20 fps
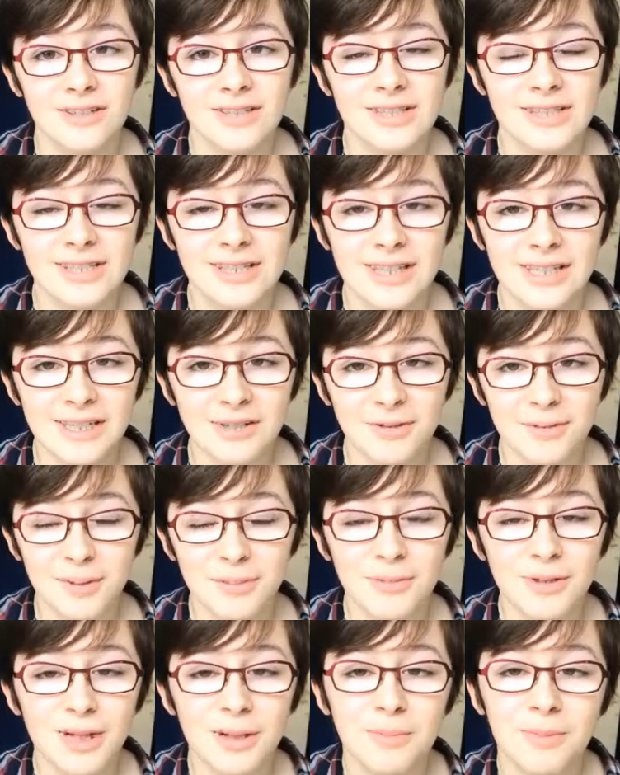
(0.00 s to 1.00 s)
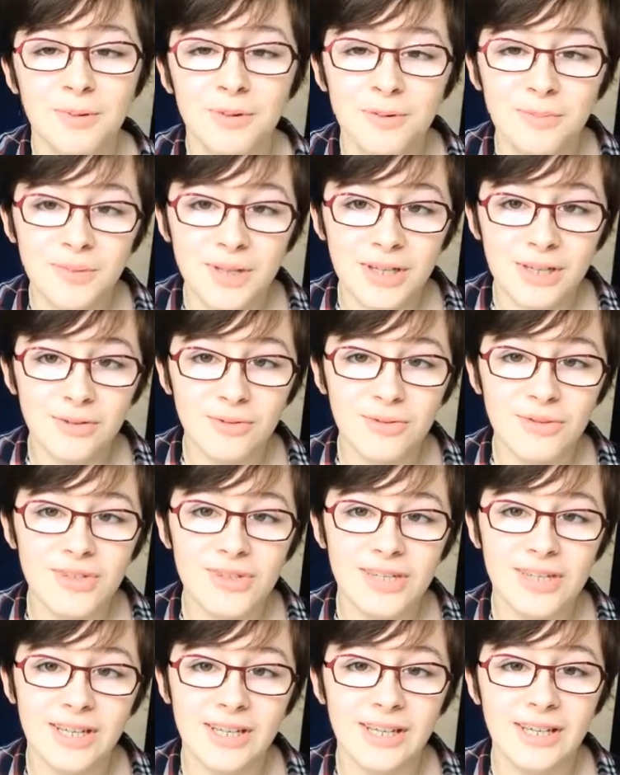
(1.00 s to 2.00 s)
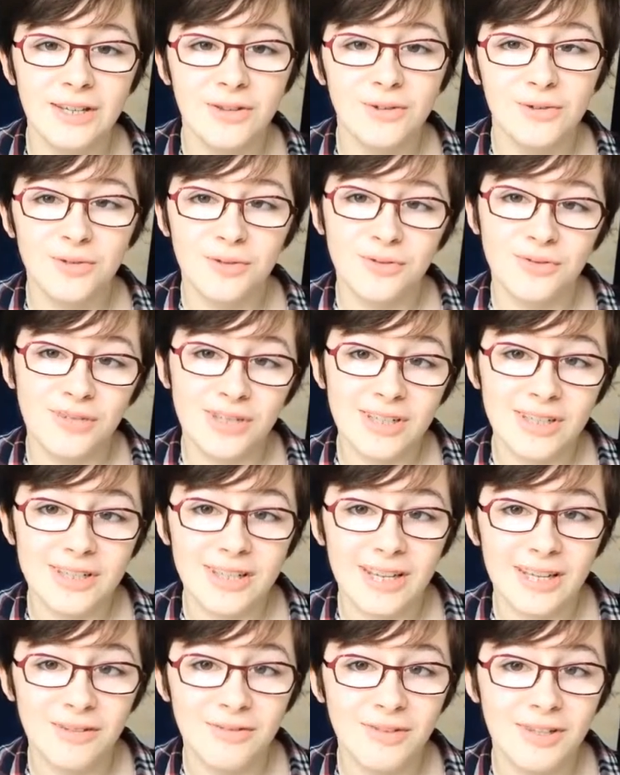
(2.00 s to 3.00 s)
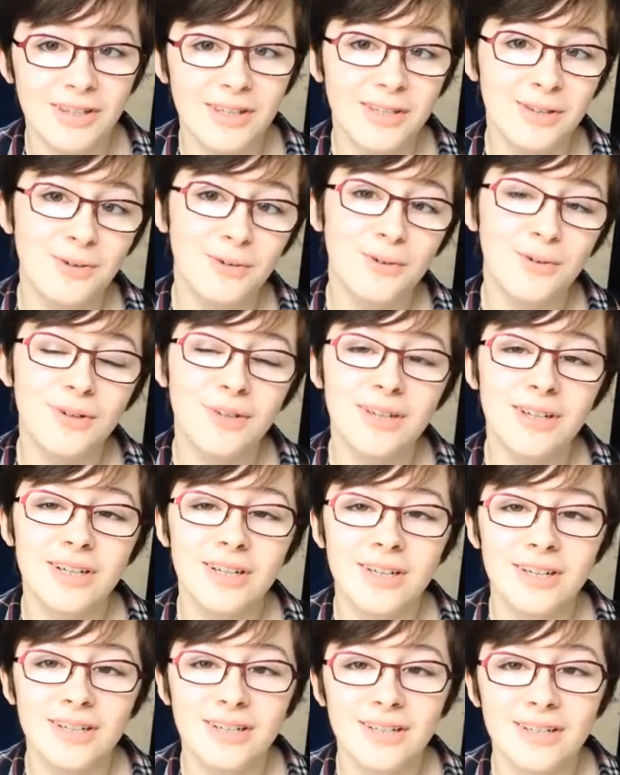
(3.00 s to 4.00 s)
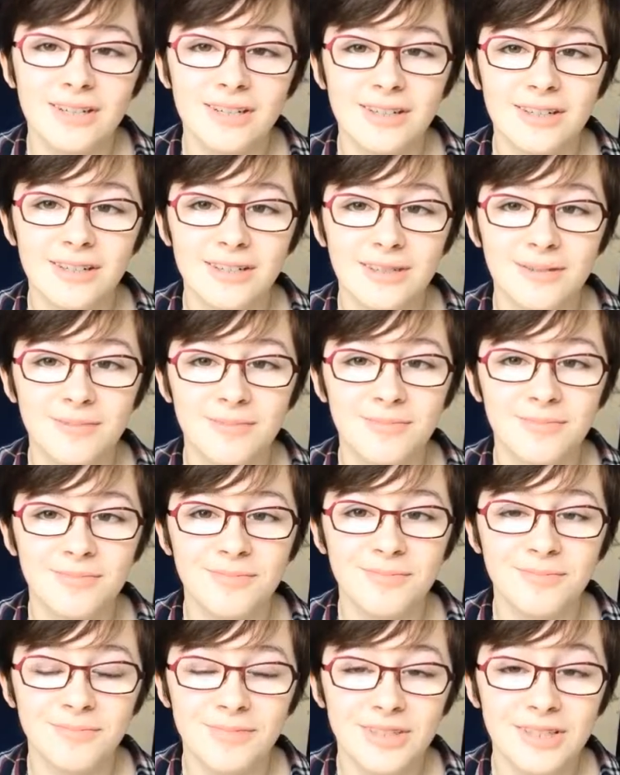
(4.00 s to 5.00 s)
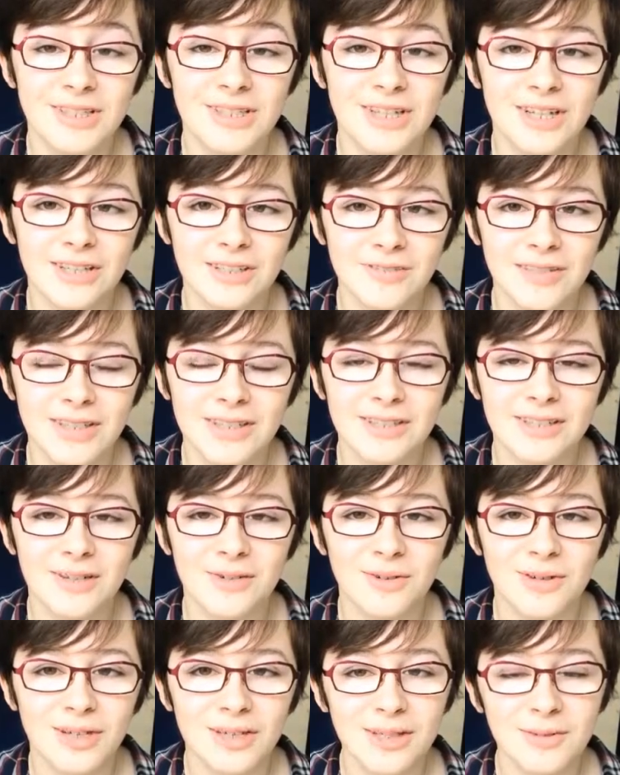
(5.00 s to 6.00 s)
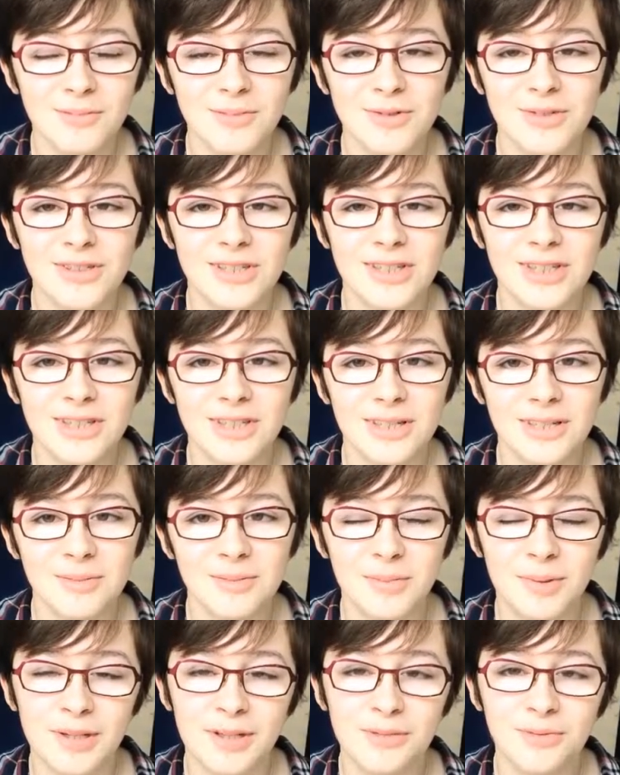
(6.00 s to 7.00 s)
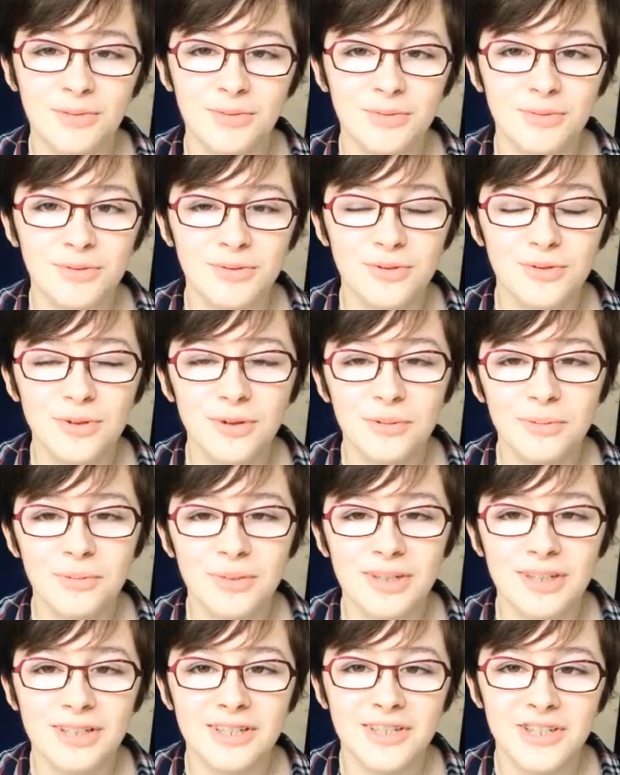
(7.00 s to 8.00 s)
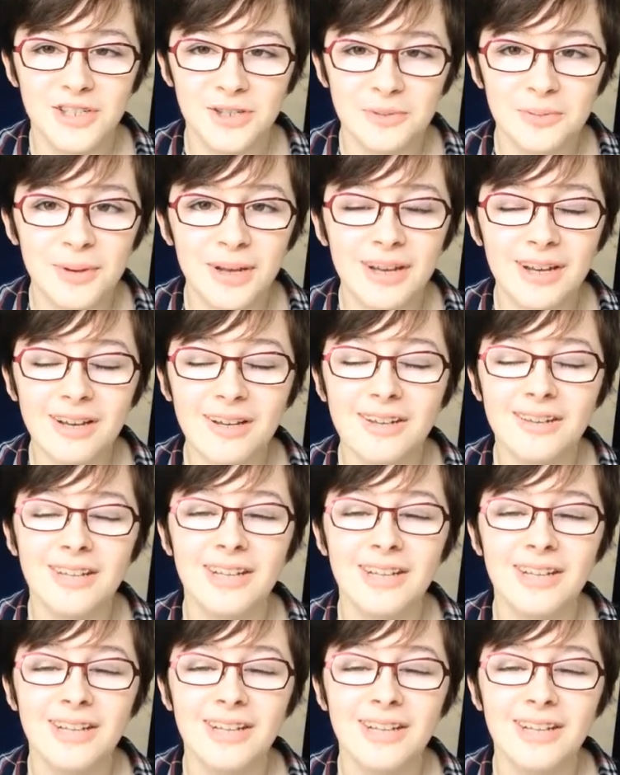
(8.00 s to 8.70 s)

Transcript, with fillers: C'est normalement la première d'une série de 24 vidéos, euh, si j'arrive à tenir le rythme, ce qui n'est pas du tout sûr, mais j'espère.